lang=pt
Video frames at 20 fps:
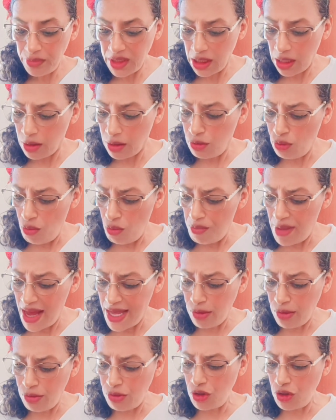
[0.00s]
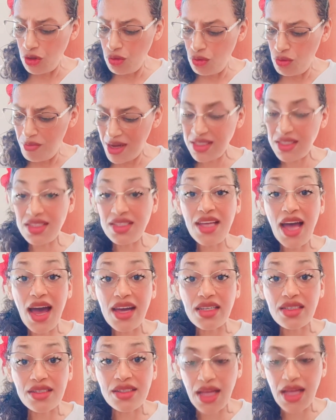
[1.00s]
no meio de uma
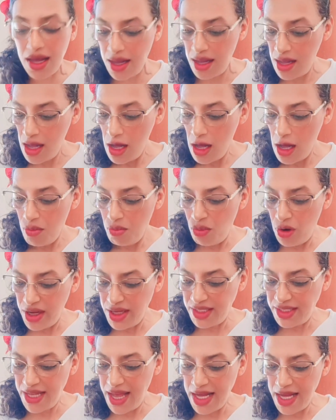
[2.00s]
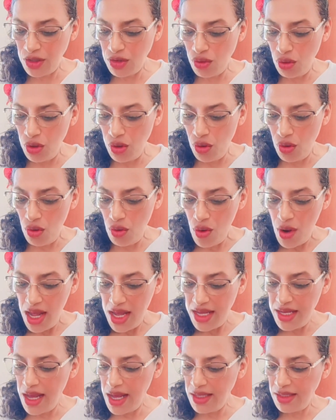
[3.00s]
sarça. Moisés olhou
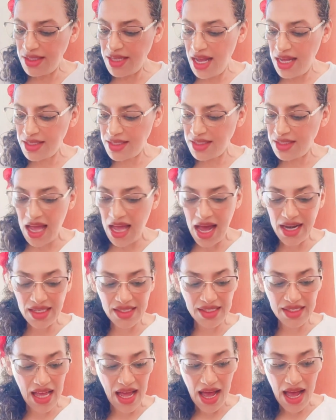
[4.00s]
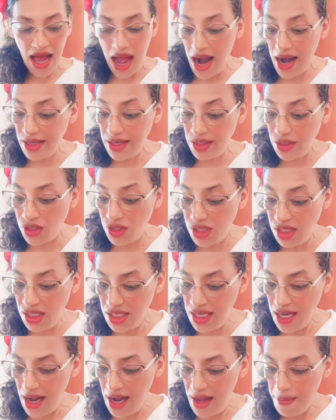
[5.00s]
e eis que a sarça
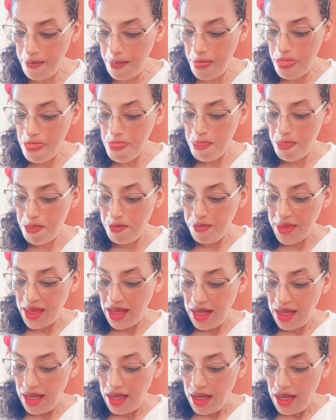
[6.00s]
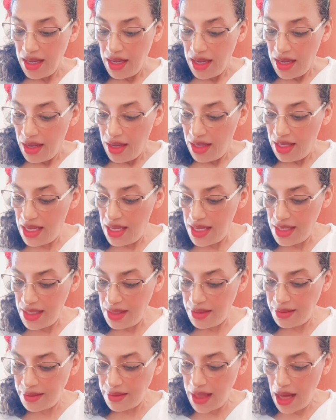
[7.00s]
ardia.
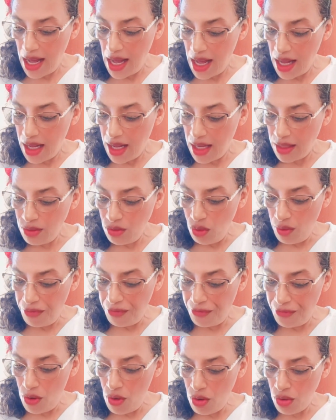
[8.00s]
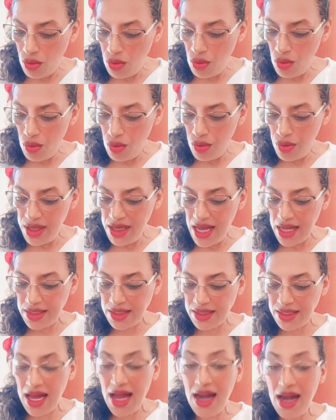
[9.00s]
Eita! No fogo e a
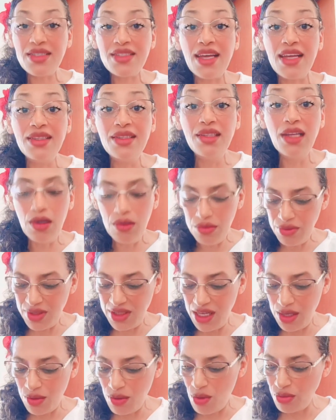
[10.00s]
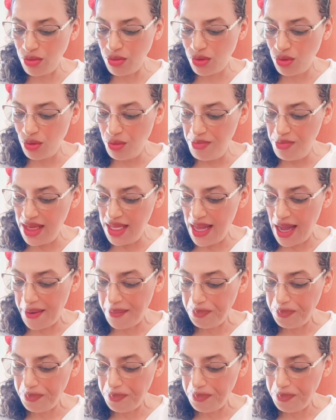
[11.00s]
sarça não se consumia.